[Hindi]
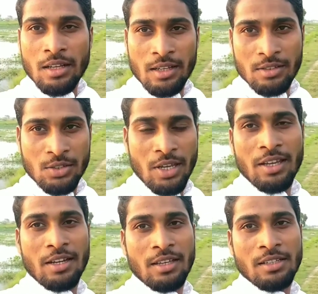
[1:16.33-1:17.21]
का
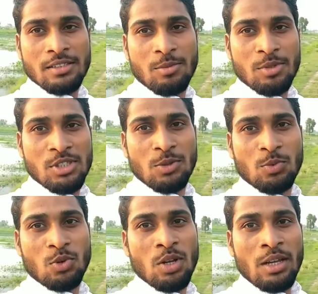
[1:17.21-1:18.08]
शहर है
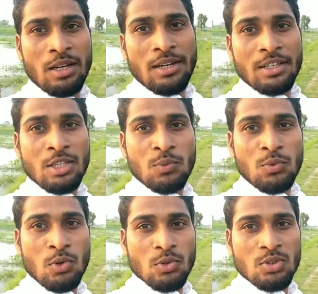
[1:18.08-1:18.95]
समस्तीपुर लेकिन
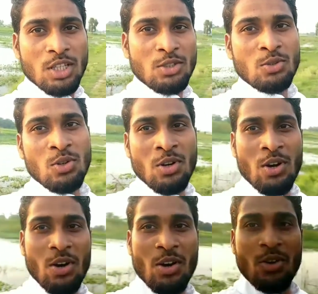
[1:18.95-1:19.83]
वो उतना दूर
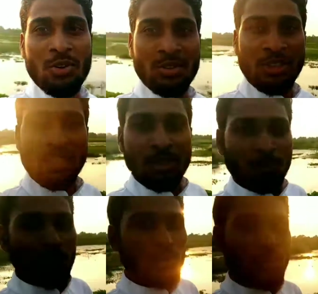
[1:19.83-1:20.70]
और ये
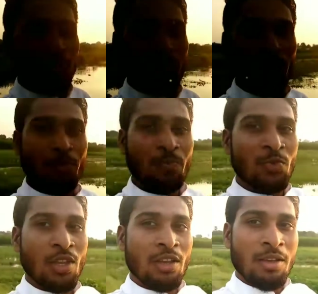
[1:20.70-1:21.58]
पूरी
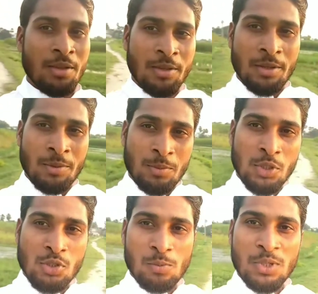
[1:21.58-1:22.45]

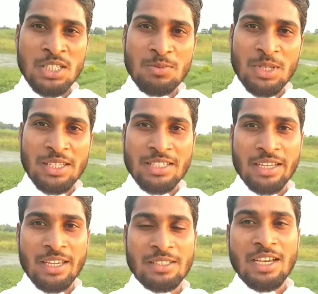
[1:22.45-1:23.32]
बीचों बीच में ये
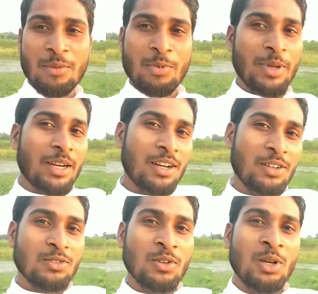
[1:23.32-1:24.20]
जगह जहाँ पे मैं खड़ा
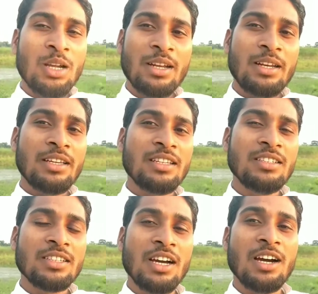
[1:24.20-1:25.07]
हूँ
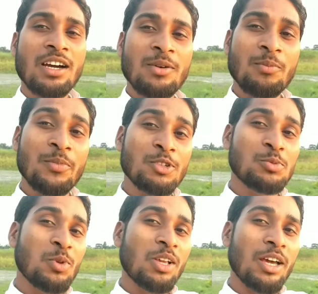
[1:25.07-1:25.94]
लेकिन यहाँ
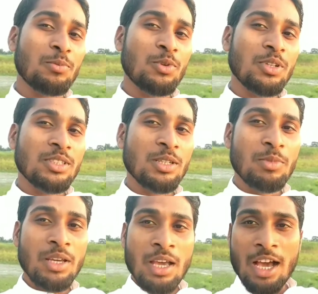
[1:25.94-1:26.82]
म्यूनसिपल कॉरपोरेशन
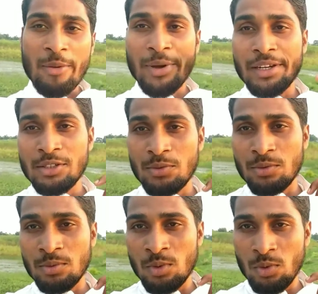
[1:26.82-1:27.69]
में हमारी
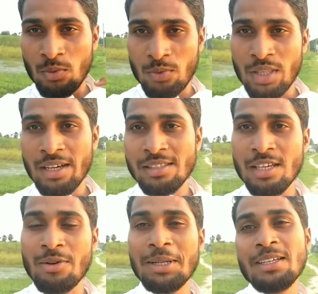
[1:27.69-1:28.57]

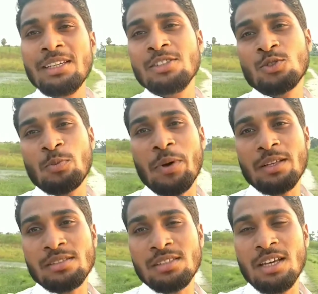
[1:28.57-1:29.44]
विधानसभा ने इसको
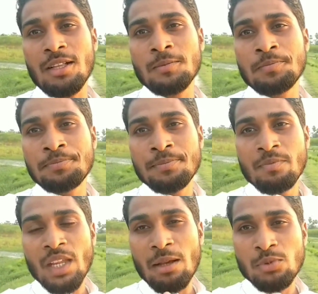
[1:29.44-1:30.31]
पास किया है
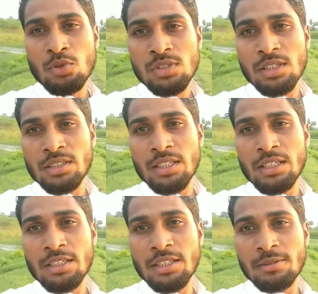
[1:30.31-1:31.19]
आप सोच सकते
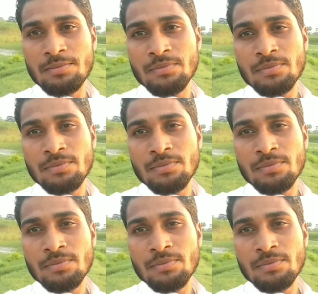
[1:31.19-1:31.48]
हैं कि